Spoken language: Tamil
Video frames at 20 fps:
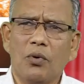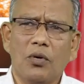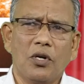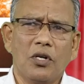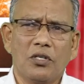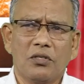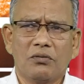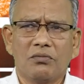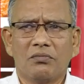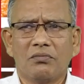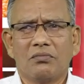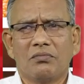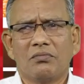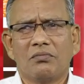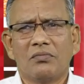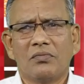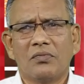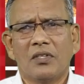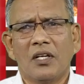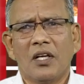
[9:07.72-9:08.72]
ஒன்று
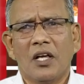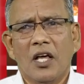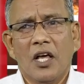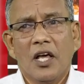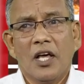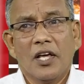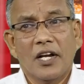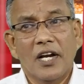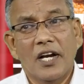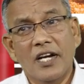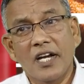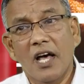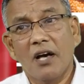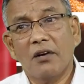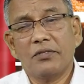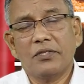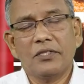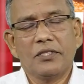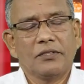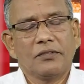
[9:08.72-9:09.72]

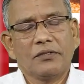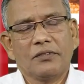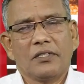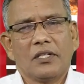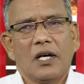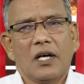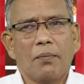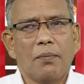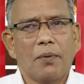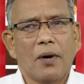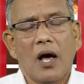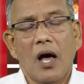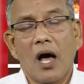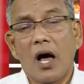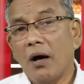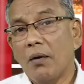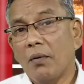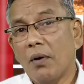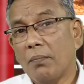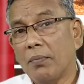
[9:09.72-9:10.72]
ரெண்டாவது அப்போ
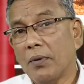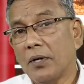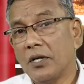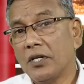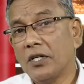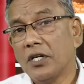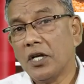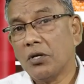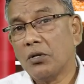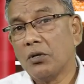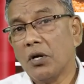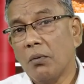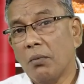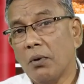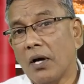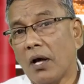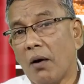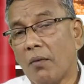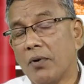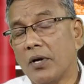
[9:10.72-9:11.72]
அப்போ இன்றைக்கும்
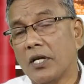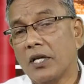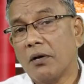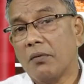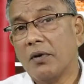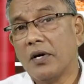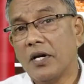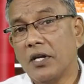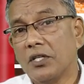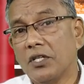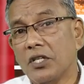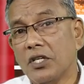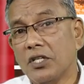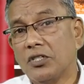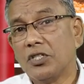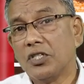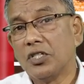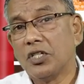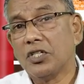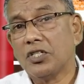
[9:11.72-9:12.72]
நம்ம கவனிக்க வேண்டியது
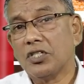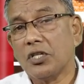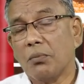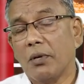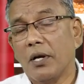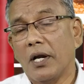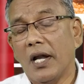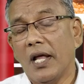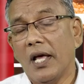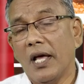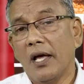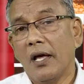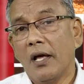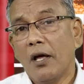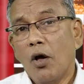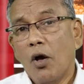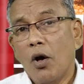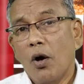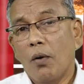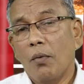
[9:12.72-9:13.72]
திருச்சபையில்
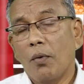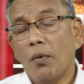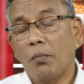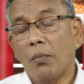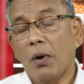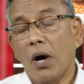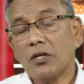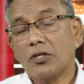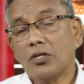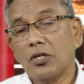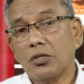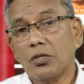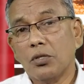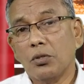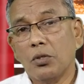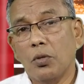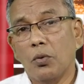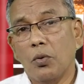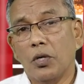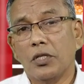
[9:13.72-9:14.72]

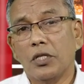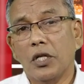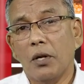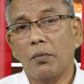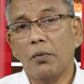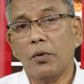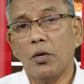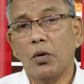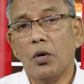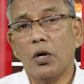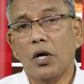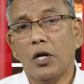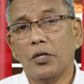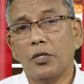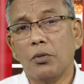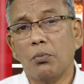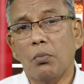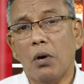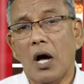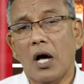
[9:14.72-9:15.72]
மாதத்துக்கு ஒரு தடவையோ
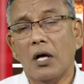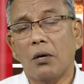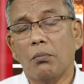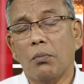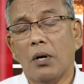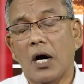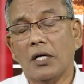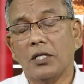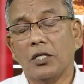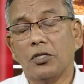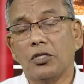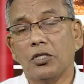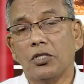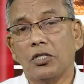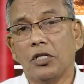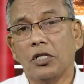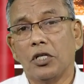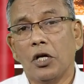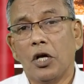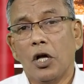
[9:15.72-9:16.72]
அல்லது மா
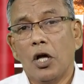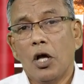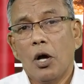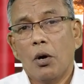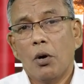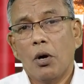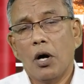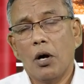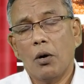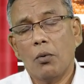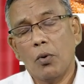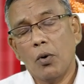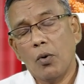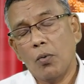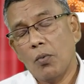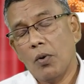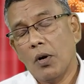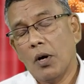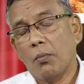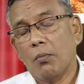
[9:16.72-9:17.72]
மாதத்துக்கு
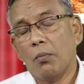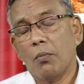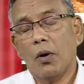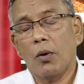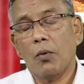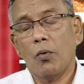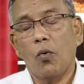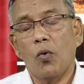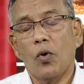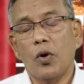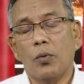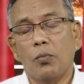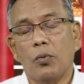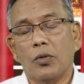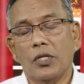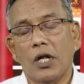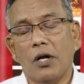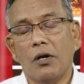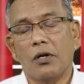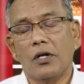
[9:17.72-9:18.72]
ஒவ்வொரு
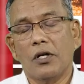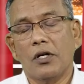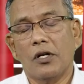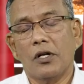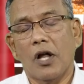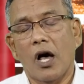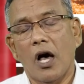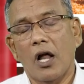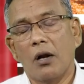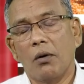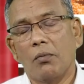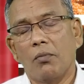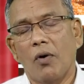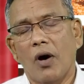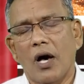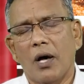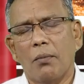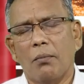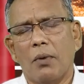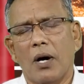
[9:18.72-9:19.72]
முதல் நாள்
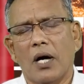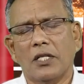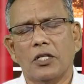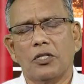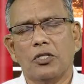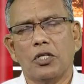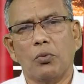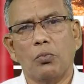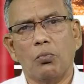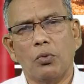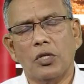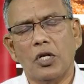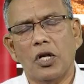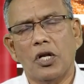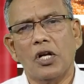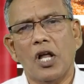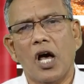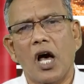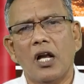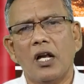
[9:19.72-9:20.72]
வா மாதத்தின்
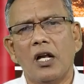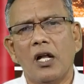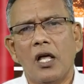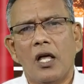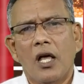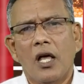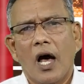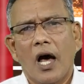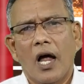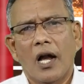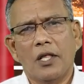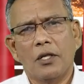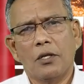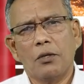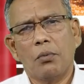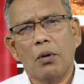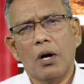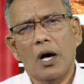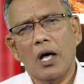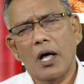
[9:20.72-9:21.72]
முதல் நாள்
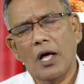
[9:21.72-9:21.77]
அல்லது